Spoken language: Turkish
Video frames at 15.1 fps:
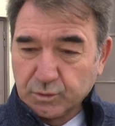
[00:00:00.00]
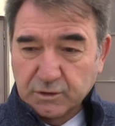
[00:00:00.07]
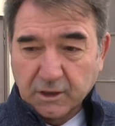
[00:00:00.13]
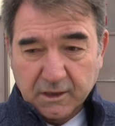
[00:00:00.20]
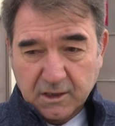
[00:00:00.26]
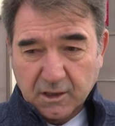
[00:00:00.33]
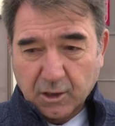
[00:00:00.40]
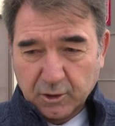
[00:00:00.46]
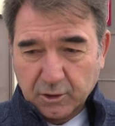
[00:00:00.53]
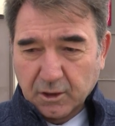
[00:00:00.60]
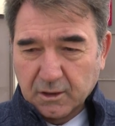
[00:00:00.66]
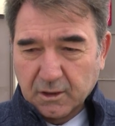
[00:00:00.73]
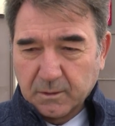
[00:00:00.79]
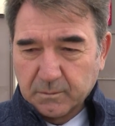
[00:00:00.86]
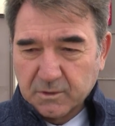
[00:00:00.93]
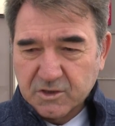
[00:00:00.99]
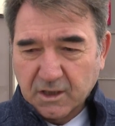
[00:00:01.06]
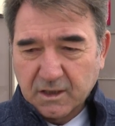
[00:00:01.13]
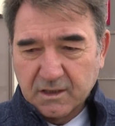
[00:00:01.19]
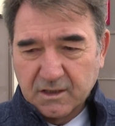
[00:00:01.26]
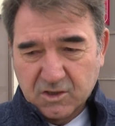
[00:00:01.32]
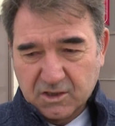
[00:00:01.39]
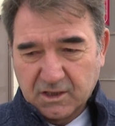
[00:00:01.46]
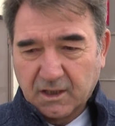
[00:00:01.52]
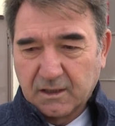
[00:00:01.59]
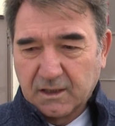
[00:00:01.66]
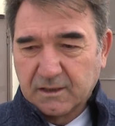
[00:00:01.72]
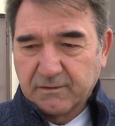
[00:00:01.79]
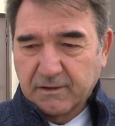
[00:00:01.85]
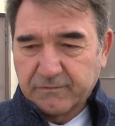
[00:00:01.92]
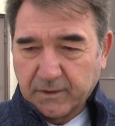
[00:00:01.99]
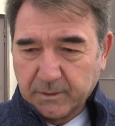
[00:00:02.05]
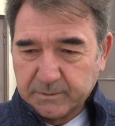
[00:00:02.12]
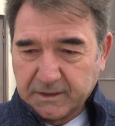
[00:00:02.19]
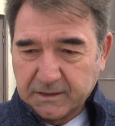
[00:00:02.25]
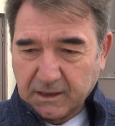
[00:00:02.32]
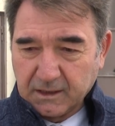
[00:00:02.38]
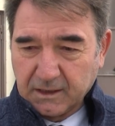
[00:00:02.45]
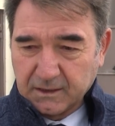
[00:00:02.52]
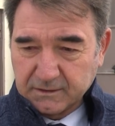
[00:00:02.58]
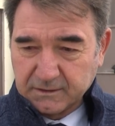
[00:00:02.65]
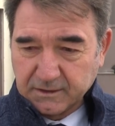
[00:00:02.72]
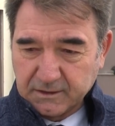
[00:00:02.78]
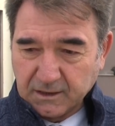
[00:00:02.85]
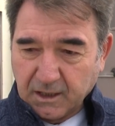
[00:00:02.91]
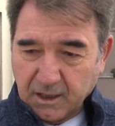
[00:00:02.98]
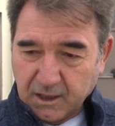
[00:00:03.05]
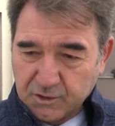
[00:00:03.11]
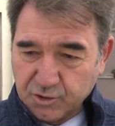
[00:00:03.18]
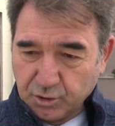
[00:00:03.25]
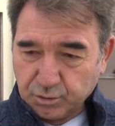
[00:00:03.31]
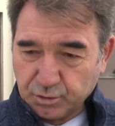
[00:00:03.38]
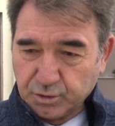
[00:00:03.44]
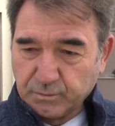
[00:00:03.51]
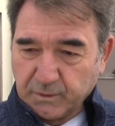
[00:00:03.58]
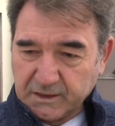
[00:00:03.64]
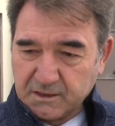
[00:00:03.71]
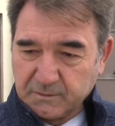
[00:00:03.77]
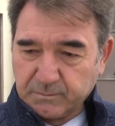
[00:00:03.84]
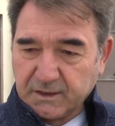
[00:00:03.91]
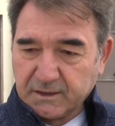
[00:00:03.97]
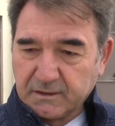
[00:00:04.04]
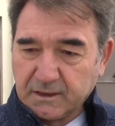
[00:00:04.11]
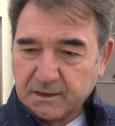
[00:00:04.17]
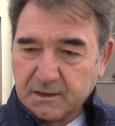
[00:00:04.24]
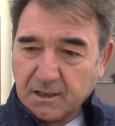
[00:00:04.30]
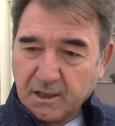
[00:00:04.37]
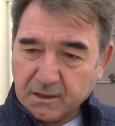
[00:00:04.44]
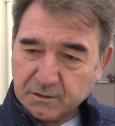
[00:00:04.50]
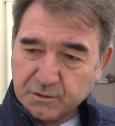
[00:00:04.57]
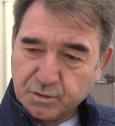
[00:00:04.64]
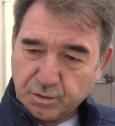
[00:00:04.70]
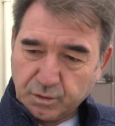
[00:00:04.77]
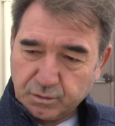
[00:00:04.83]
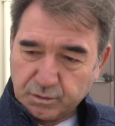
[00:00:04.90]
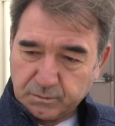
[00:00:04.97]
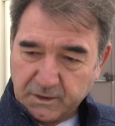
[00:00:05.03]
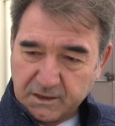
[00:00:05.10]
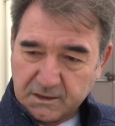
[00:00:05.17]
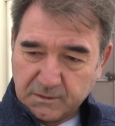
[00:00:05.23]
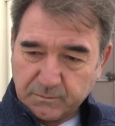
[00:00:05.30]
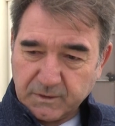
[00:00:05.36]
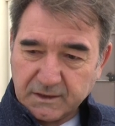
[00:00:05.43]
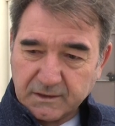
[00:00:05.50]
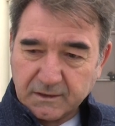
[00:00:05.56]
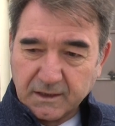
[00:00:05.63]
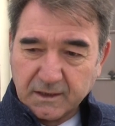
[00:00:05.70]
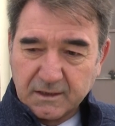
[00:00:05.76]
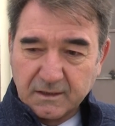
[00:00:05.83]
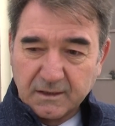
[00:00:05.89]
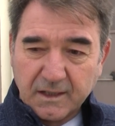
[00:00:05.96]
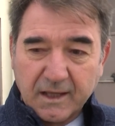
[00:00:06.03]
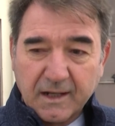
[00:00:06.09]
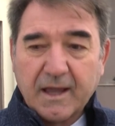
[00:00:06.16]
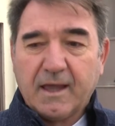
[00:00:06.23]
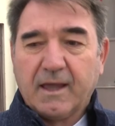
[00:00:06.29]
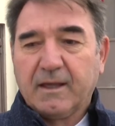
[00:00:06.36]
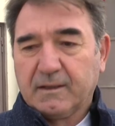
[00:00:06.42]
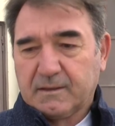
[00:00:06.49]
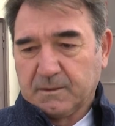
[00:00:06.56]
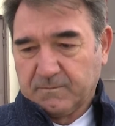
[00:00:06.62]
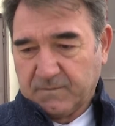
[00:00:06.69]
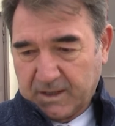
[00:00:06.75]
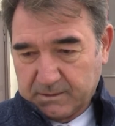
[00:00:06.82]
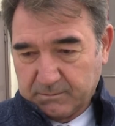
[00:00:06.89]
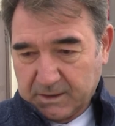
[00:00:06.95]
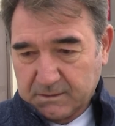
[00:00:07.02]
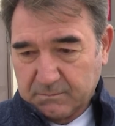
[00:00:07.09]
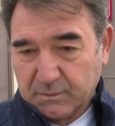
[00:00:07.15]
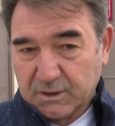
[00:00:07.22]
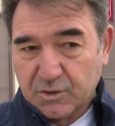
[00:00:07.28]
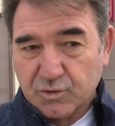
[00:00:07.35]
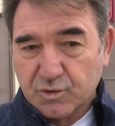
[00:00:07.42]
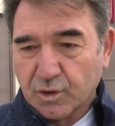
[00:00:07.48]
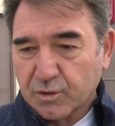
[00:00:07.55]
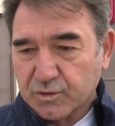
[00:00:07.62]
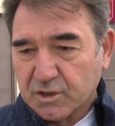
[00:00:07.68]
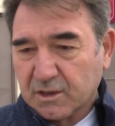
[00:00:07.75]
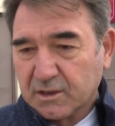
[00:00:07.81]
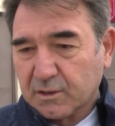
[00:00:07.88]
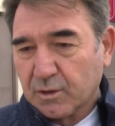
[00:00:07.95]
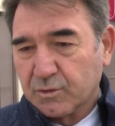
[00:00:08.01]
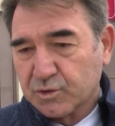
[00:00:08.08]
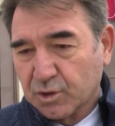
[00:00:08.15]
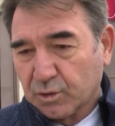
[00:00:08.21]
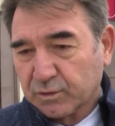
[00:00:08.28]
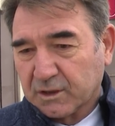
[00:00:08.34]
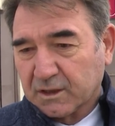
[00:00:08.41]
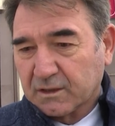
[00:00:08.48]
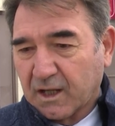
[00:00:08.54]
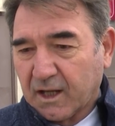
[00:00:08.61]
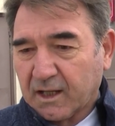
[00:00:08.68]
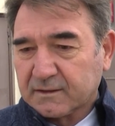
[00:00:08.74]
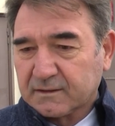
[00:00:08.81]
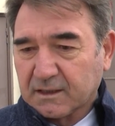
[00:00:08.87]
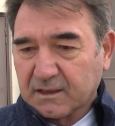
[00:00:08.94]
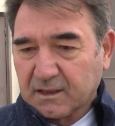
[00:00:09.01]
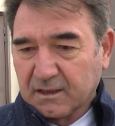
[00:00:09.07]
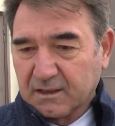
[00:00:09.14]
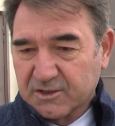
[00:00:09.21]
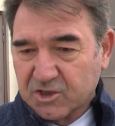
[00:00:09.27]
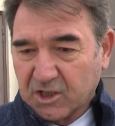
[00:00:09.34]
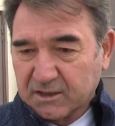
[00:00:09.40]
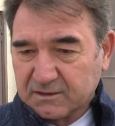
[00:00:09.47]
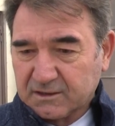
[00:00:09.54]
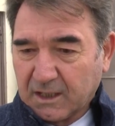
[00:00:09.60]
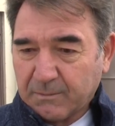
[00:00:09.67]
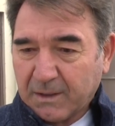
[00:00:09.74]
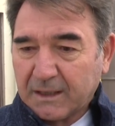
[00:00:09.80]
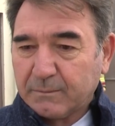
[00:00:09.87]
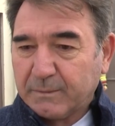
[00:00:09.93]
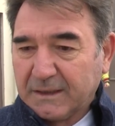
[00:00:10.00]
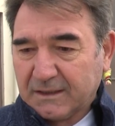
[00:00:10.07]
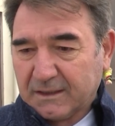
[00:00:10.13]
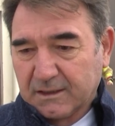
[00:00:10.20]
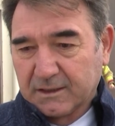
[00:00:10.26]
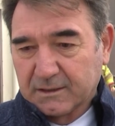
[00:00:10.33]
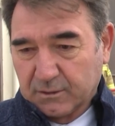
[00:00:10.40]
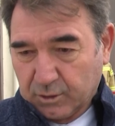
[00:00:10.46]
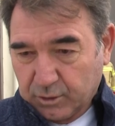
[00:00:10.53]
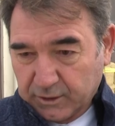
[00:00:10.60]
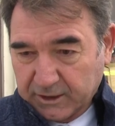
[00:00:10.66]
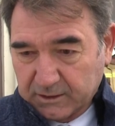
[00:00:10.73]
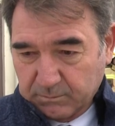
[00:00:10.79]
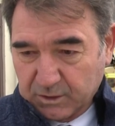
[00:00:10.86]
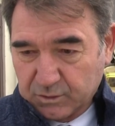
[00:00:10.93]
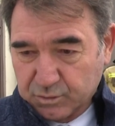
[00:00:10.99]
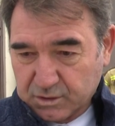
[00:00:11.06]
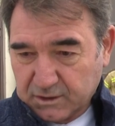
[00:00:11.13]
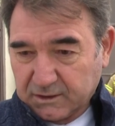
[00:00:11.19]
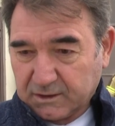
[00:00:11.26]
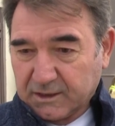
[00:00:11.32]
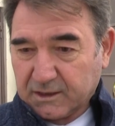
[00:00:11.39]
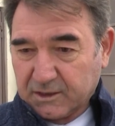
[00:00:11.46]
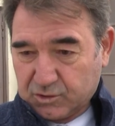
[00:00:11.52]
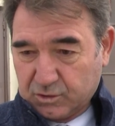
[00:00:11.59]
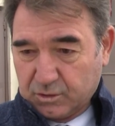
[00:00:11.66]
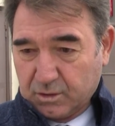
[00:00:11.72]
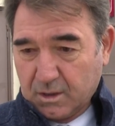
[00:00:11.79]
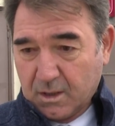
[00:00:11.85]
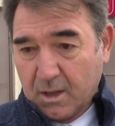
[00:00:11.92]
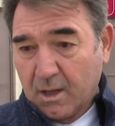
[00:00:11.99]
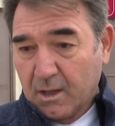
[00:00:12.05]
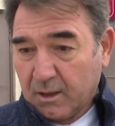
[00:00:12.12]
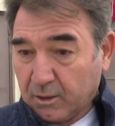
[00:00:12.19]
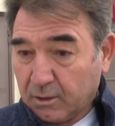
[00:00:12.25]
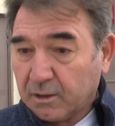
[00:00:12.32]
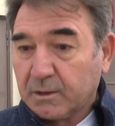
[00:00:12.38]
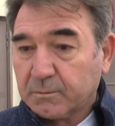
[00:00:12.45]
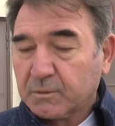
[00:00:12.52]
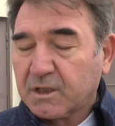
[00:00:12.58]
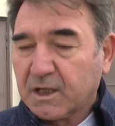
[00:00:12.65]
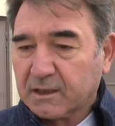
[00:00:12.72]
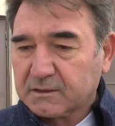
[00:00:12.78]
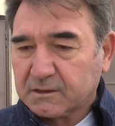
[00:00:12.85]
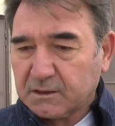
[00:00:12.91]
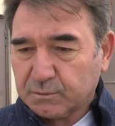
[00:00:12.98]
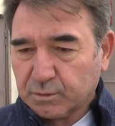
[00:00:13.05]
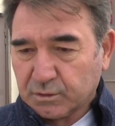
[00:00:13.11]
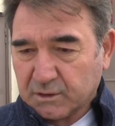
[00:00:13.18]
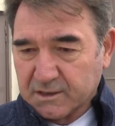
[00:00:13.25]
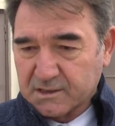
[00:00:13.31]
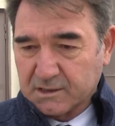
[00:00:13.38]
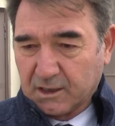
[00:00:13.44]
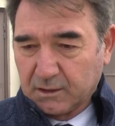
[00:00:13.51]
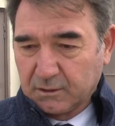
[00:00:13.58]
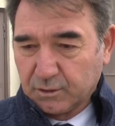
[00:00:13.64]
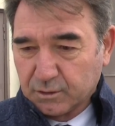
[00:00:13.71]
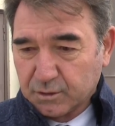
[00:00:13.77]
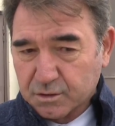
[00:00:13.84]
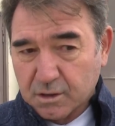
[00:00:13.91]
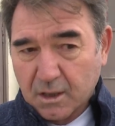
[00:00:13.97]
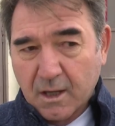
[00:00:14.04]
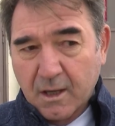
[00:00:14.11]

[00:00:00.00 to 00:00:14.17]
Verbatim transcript: buradaki en önemli şey iş yerleri ve fabrikalardaki acil durum ekiplerindeki, yangın söndürme ekiplerindekilere eğitim vermek. Birinci öncelik önce onların hayatta kalacak temel bilgilerini öğretmek üzerine geçiyor. Önemli katkıyı bununla sağlıyoruz.